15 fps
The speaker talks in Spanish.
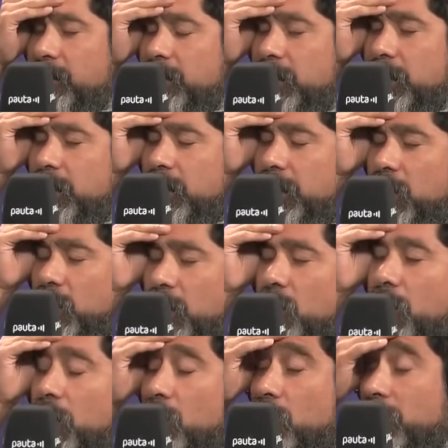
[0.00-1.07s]
y, lo digo
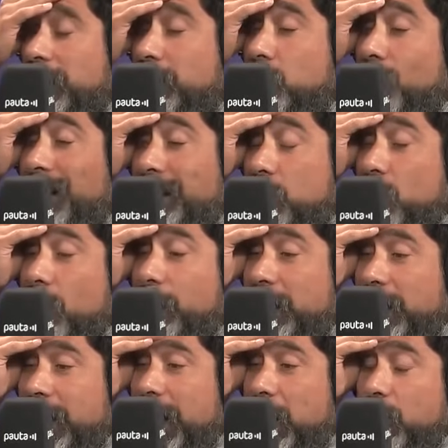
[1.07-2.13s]
en el contexto
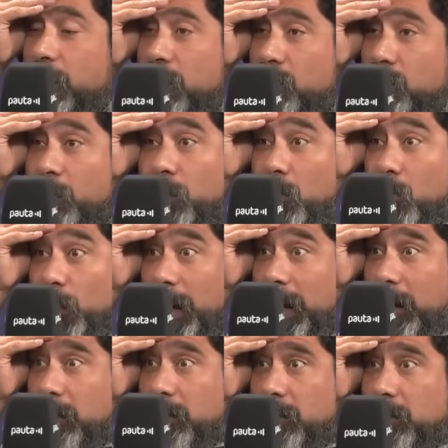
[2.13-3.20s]
latinoamericano, porque no somos
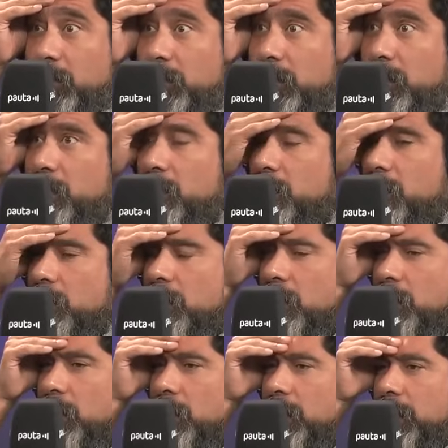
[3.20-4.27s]
Noruega, ¿cierto?
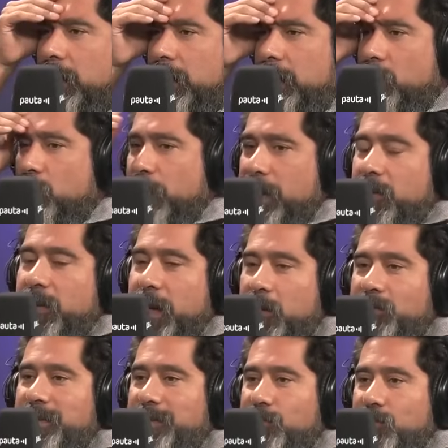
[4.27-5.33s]
Eh, este es un país donde las
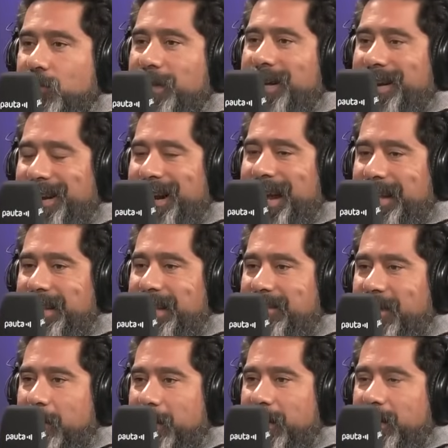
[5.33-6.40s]
cosas funcionan
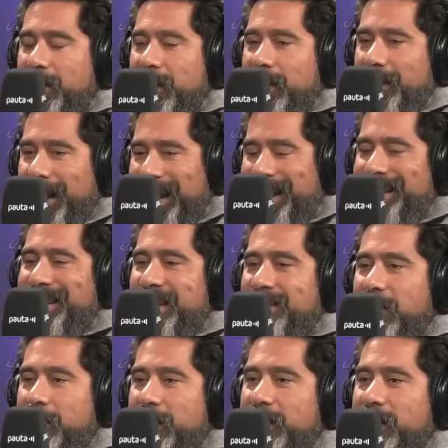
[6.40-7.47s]
relativamente,
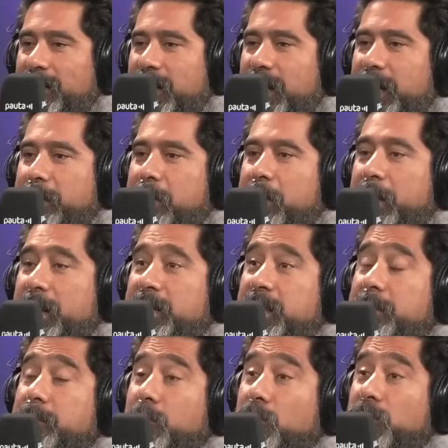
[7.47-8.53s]
relativamente bien y a mí me
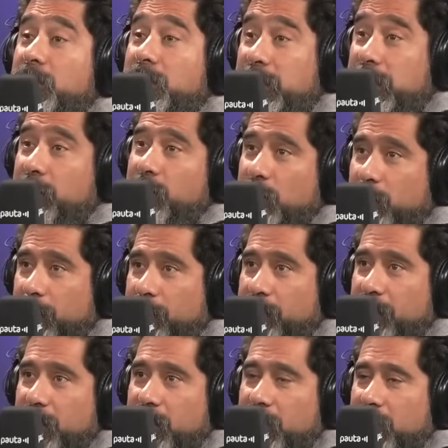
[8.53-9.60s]
parece positivo
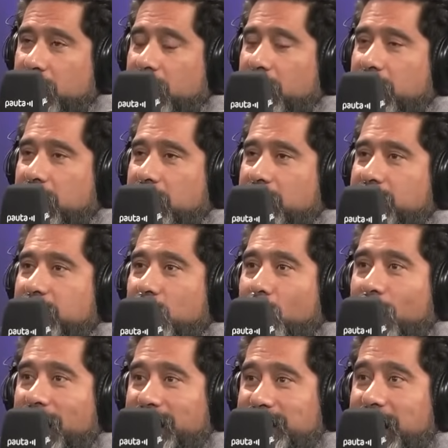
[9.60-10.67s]
que en ese
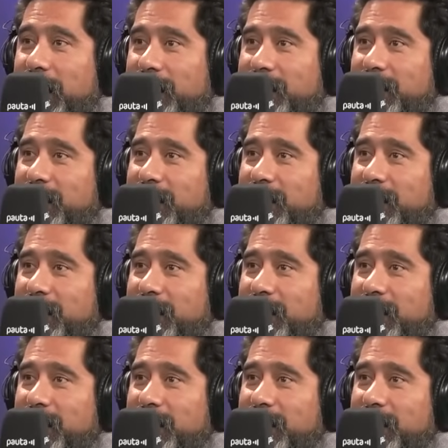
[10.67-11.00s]
lodazal que es